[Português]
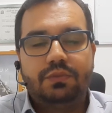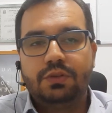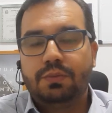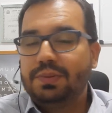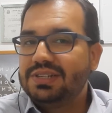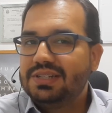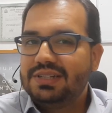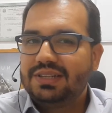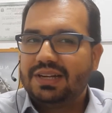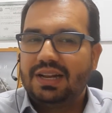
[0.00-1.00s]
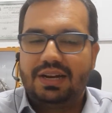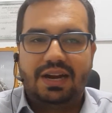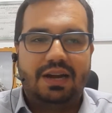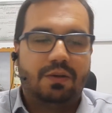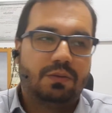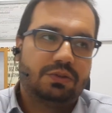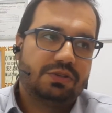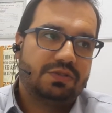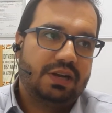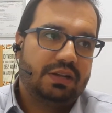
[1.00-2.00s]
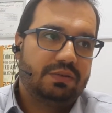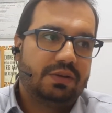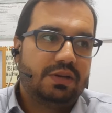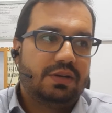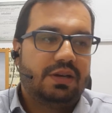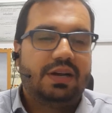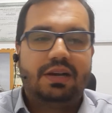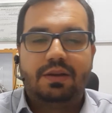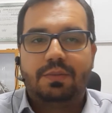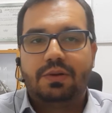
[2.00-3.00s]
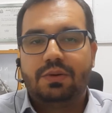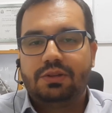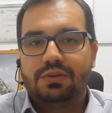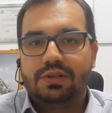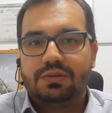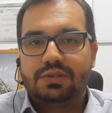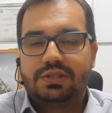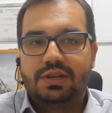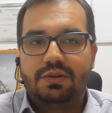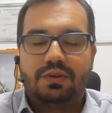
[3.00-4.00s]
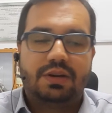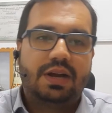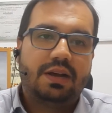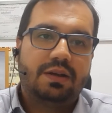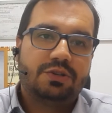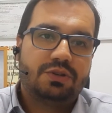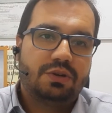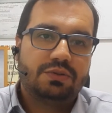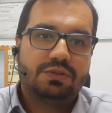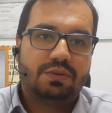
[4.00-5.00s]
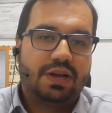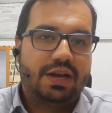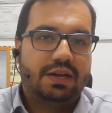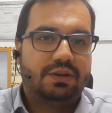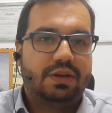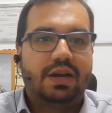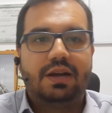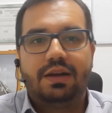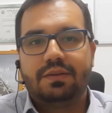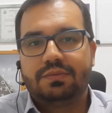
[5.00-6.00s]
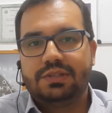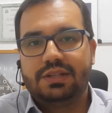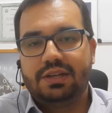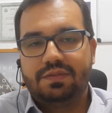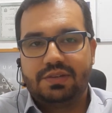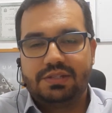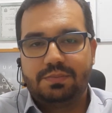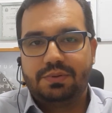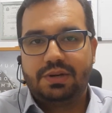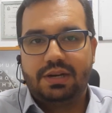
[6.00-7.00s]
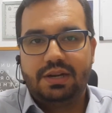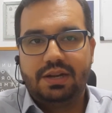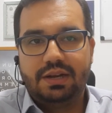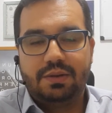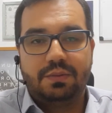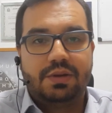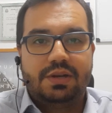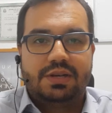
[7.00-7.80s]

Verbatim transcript: não precisa declarar, outros falam, ah, é uma corretora do exterior, ah, é jogos online, ah, você tem que fazer por carneleão.